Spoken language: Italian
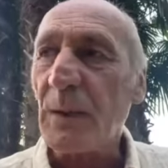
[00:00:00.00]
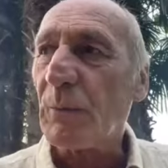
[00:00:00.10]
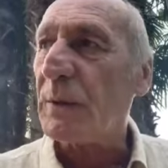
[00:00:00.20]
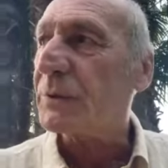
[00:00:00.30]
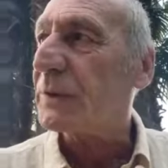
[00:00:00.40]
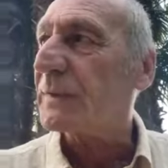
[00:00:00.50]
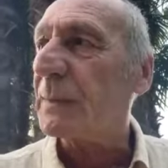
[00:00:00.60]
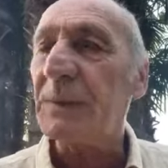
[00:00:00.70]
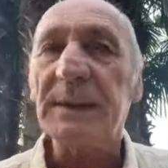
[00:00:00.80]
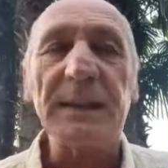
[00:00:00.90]
quando ci
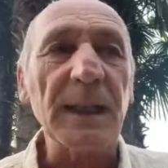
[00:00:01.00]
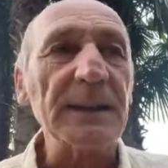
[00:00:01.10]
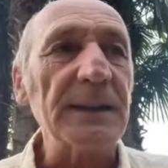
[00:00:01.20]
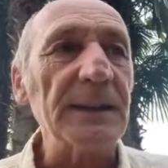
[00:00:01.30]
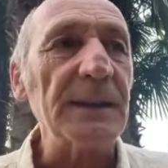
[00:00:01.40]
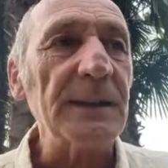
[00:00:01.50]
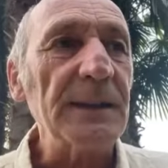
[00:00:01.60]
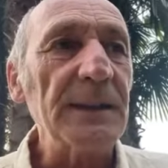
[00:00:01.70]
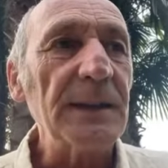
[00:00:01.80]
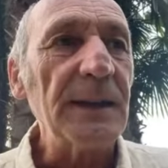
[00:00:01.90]
troviamo in tanti
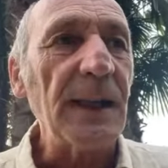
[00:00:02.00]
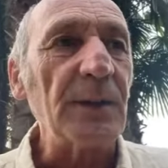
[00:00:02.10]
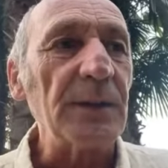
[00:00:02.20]
a